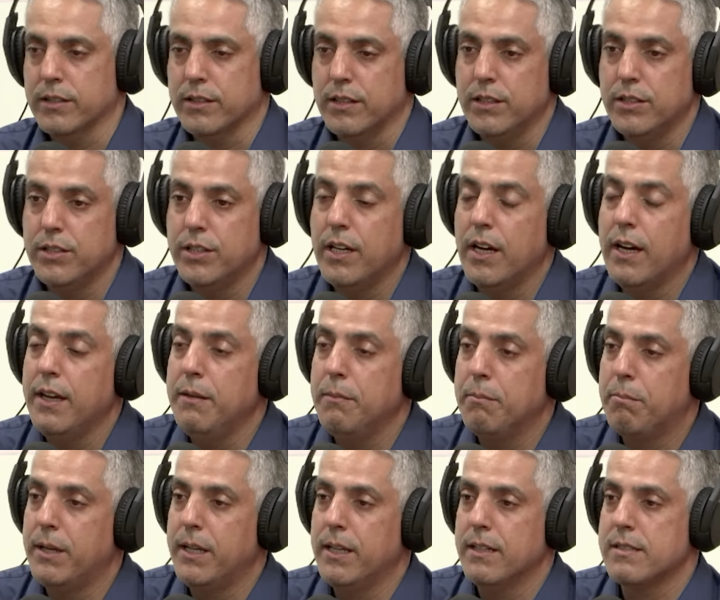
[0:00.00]
A gente é a
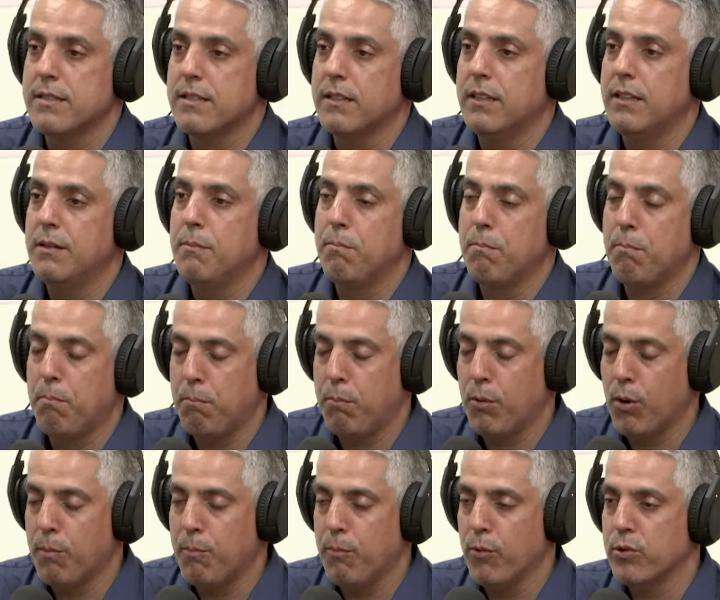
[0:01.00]
empresa que
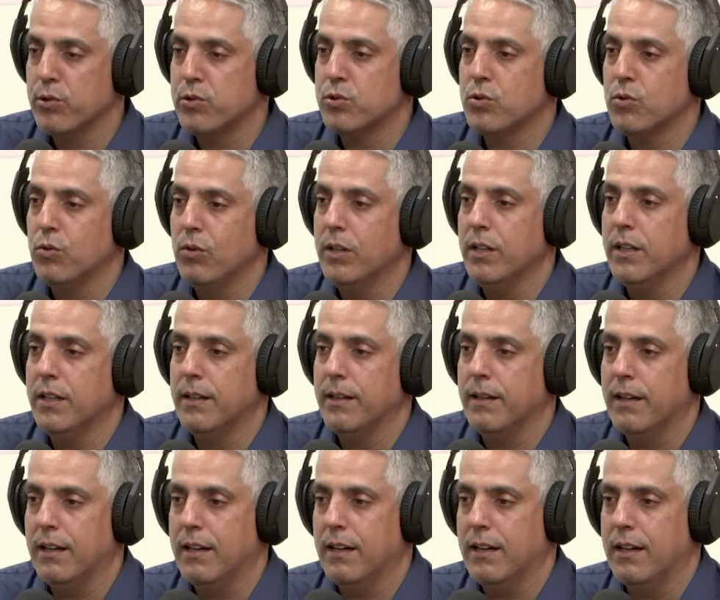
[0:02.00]

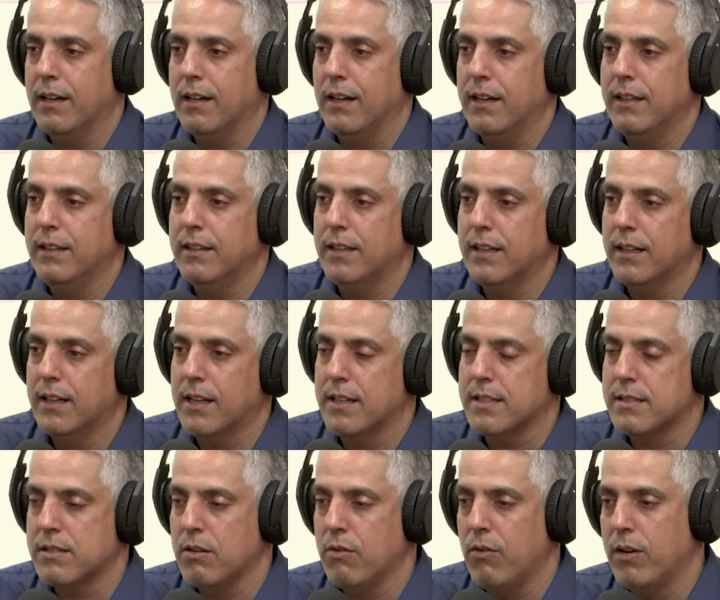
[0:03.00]
proporciona a, a
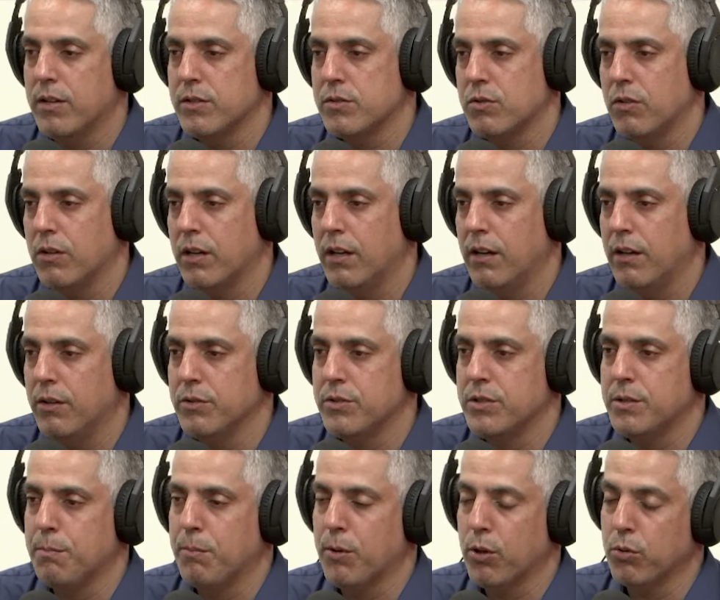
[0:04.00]
integração racional
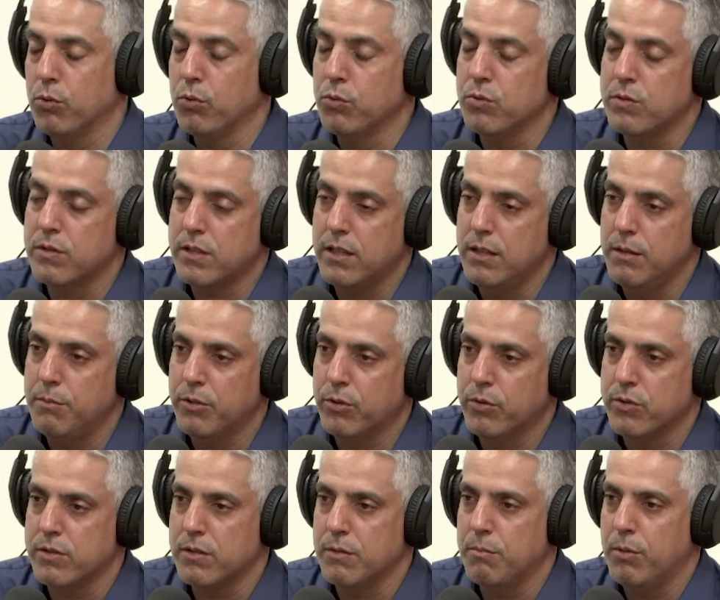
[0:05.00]
de produtos
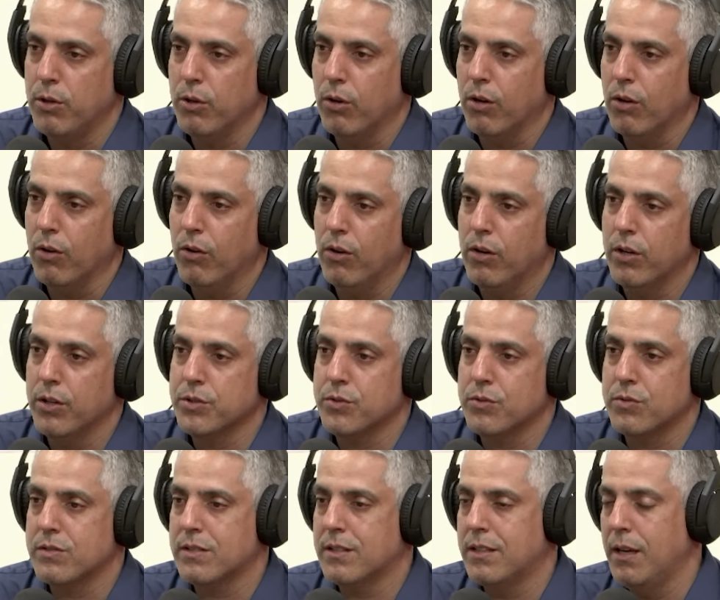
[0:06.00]
químicos e
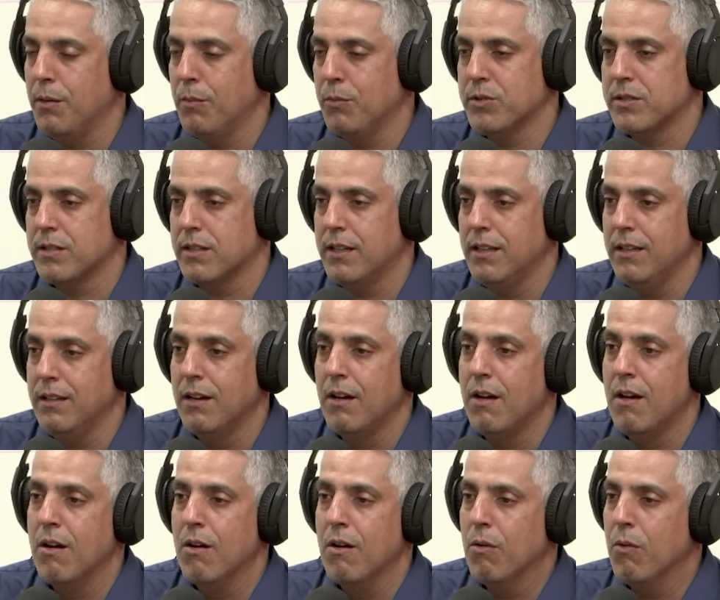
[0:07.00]
biológicos. Temos aí
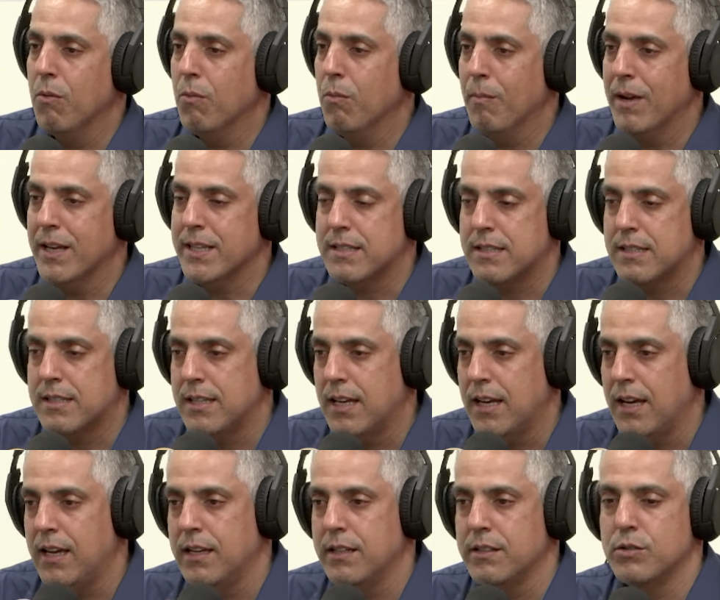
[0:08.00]
uma
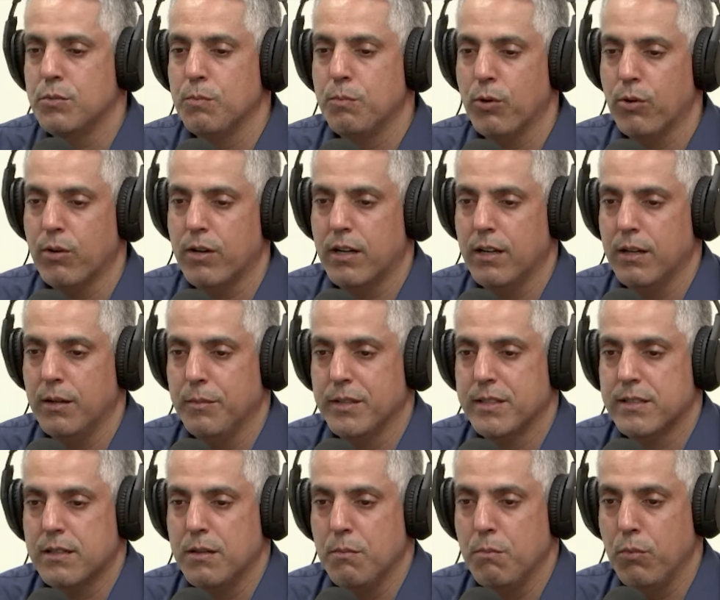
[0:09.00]
série de
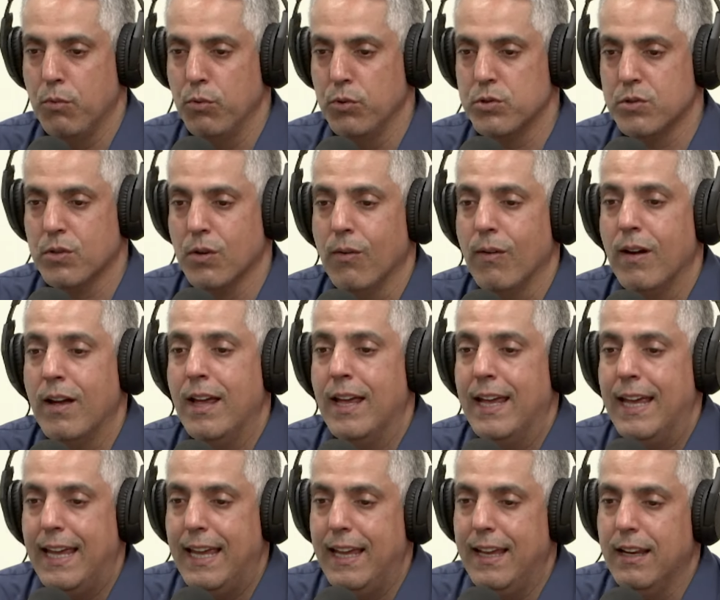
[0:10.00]
programas que buscam
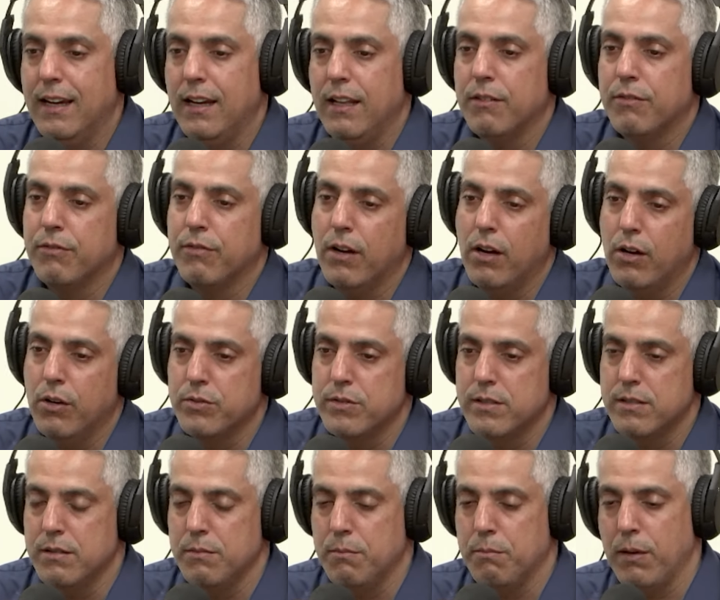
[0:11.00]
elevar o
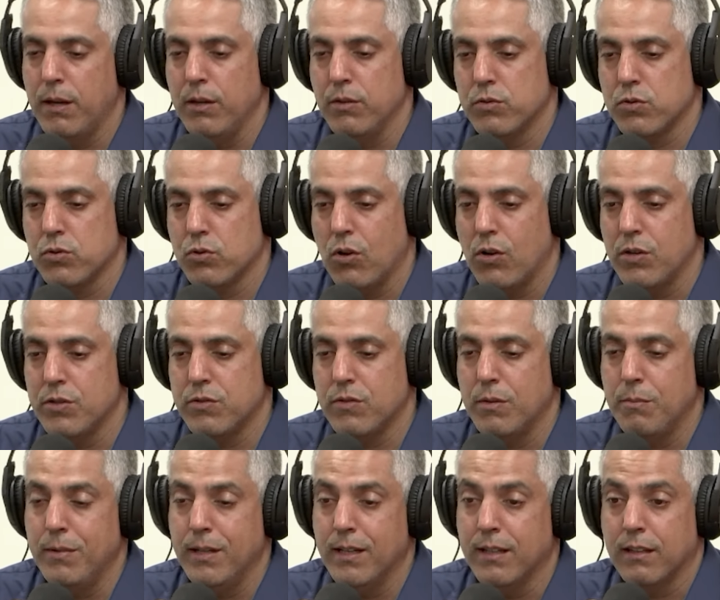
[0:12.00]
desempenho
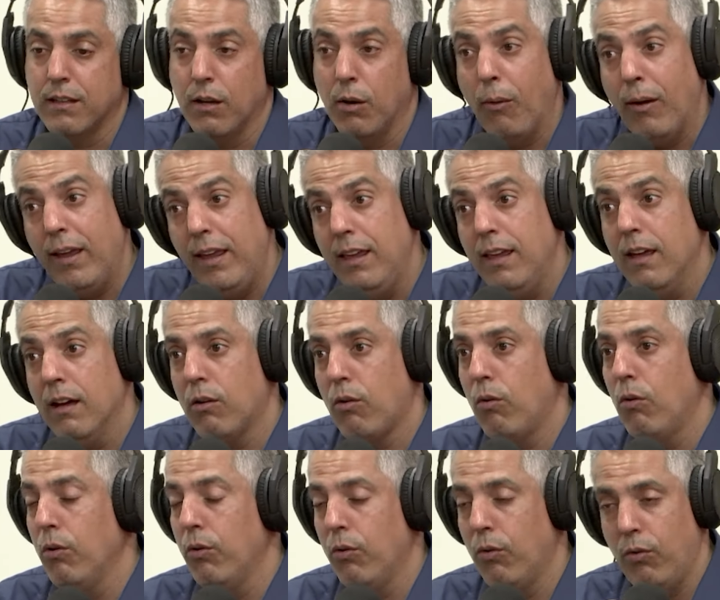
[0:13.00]
socioambiental e
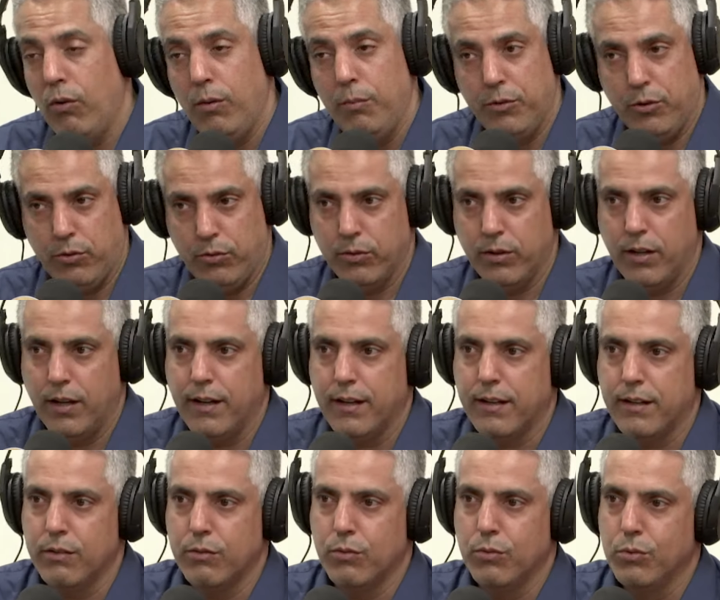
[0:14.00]
econômico da
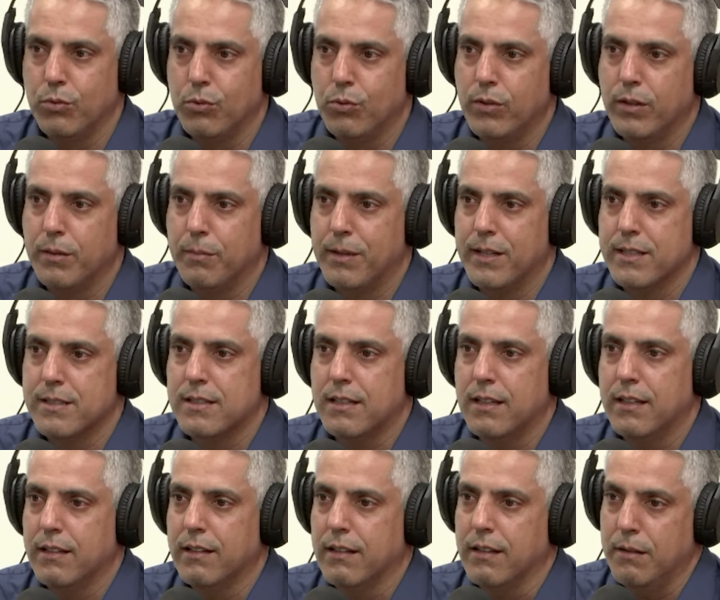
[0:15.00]
agricultura
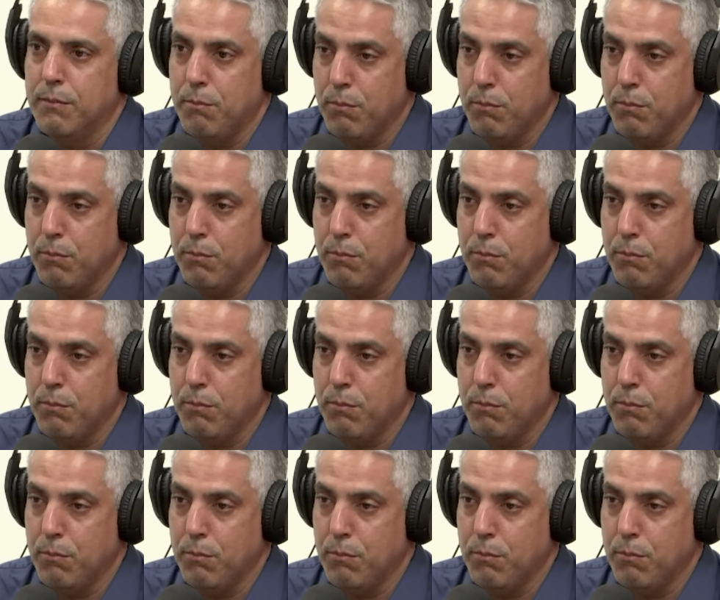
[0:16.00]
brasileira.